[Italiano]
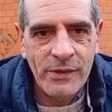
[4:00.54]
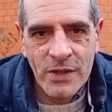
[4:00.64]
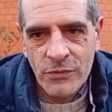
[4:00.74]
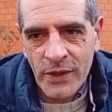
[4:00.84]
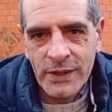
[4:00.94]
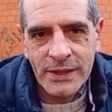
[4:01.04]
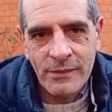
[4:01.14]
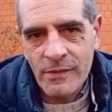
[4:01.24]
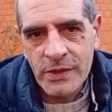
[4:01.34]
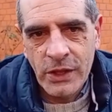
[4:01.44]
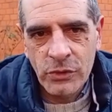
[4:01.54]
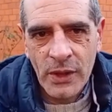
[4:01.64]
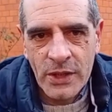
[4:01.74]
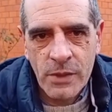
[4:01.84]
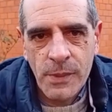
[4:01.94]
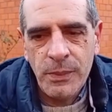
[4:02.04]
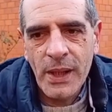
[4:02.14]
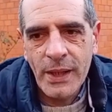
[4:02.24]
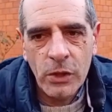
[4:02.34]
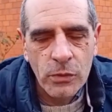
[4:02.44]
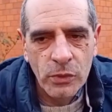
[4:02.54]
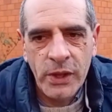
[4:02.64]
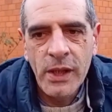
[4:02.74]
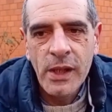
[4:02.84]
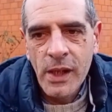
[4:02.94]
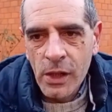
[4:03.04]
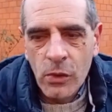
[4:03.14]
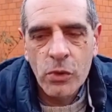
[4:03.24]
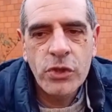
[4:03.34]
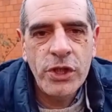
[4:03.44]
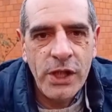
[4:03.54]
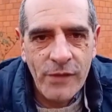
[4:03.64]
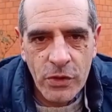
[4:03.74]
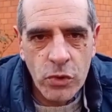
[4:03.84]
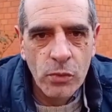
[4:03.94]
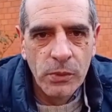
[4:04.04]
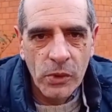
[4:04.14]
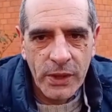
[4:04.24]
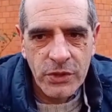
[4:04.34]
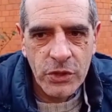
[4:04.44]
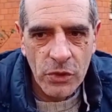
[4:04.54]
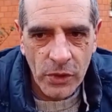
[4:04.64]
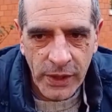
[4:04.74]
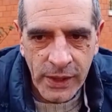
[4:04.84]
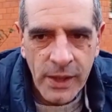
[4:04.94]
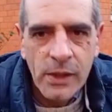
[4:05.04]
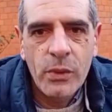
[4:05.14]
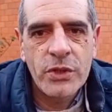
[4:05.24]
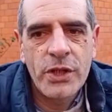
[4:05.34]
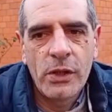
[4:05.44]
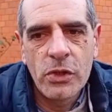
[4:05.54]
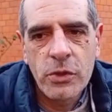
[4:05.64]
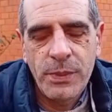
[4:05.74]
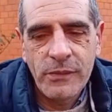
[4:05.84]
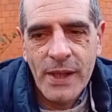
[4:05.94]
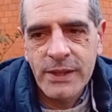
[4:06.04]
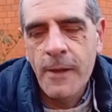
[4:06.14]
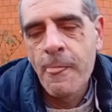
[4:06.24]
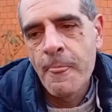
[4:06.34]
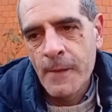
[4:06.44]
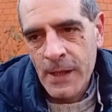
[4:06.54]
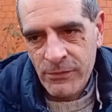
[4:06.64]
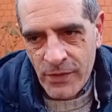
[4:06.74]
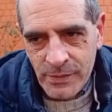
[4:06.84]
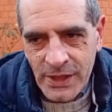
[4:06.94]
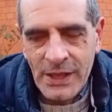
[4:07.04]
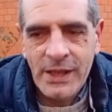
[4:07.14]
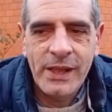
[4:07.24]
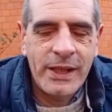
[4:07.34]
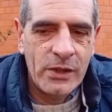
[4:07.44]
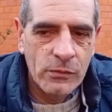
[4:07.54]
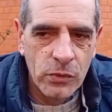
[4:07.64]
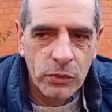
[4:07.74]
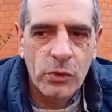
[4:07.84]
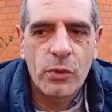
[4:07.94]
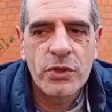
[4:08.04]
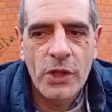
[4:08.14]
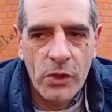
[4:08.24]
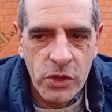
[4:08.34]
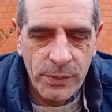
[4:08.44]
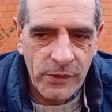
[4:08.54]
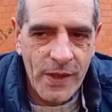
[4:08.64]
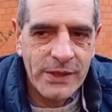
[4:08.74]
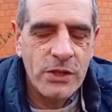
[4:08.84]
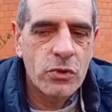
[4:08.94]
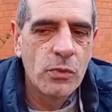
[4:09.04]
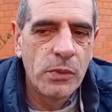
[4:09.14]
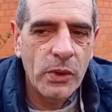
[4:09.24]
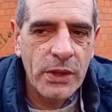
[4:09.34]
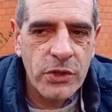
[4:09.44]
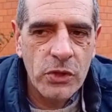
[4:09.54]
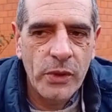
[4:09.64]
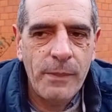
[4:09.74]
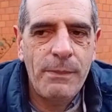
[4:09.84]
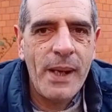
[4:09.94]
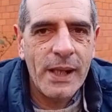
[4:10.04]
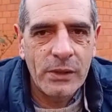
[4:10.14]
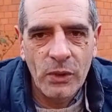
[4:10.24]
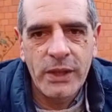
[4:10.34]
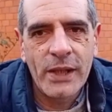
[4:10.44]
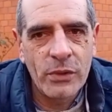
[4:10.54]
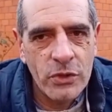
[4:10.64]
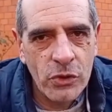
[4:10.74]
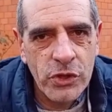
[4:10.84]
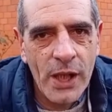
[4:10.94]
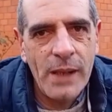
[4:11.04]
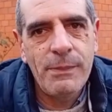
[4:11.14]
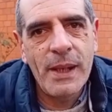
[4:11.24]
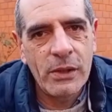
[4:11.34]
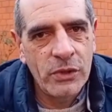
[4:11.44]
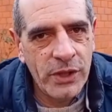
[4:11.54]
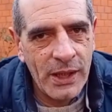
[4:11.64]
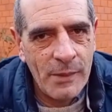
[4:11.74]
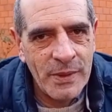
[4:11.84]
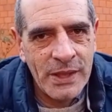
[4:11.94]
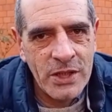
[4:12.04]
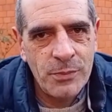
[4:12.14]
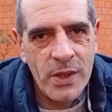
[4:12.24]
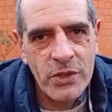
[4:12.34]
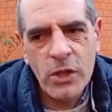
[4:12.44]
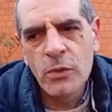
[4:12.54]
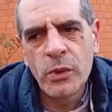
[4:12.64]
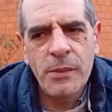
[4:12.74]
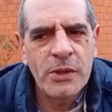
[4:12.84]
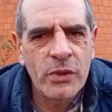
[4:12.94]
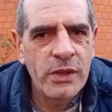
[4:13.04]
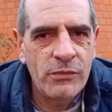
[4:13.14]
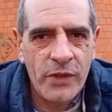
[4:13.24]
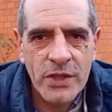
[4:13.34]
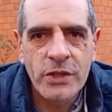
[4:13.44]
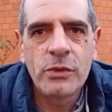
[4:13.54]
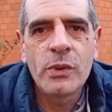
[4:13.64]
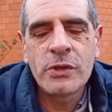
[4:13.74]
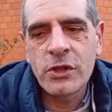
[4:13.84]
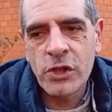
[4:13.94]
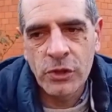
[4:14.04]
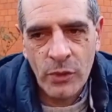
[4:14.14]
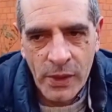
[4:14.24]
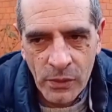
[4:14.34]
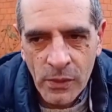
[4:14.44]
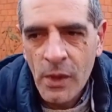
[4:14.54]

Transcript: veniva sfrattata e aveva diritto a una casa popolare, il comune concedeva in sublocazione questi alloggi privati. Le famiglie che hanno avuto questi alloggi privati in sublocazione pagano il canone sociale, pagano integralmente le spese e il comune mette una differenza di 200-300 euro.